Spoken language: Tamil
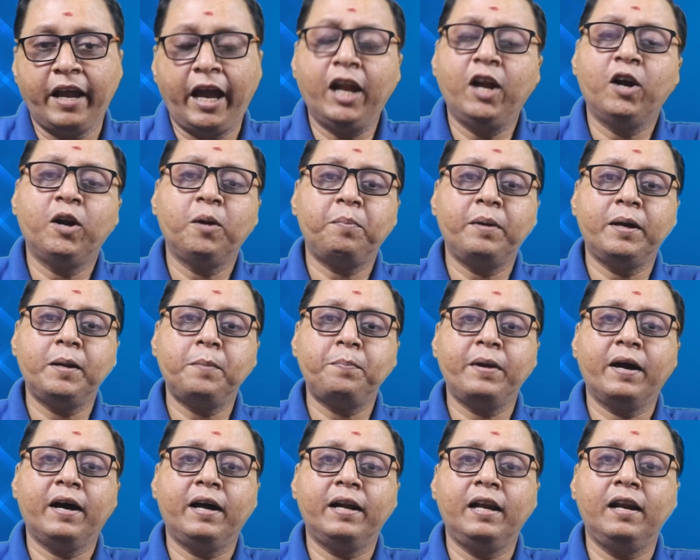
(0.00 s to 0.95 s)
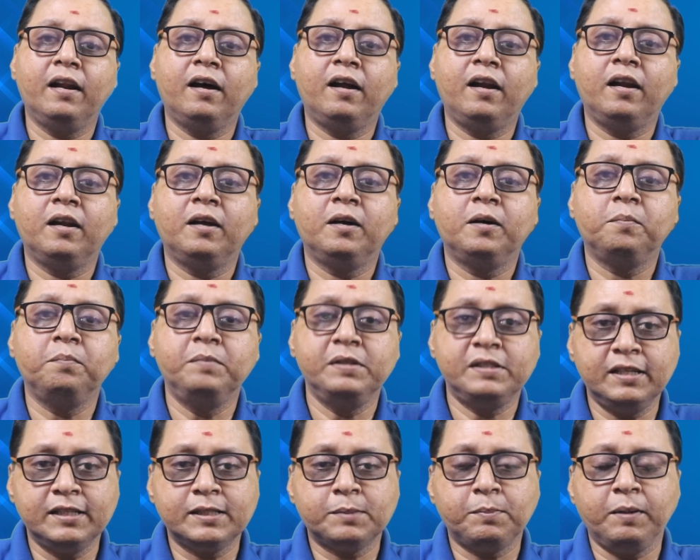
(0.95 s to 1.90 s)
என்னோட பேர் பிஆர் இலால்
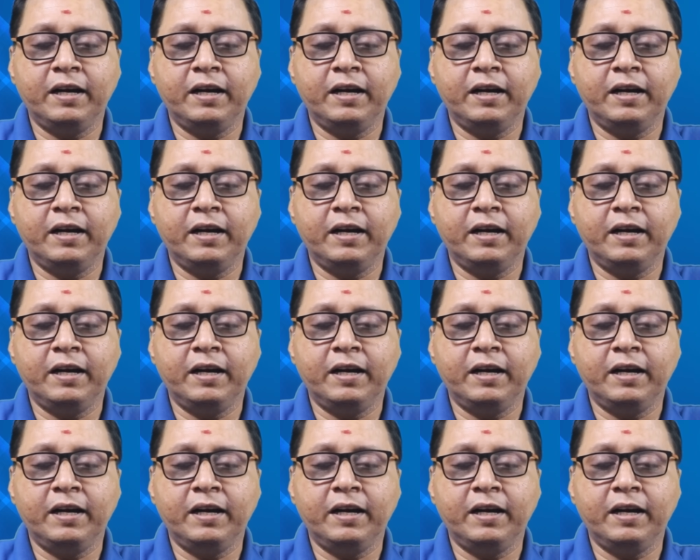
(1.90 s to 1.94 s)
பிஸ்னஸ்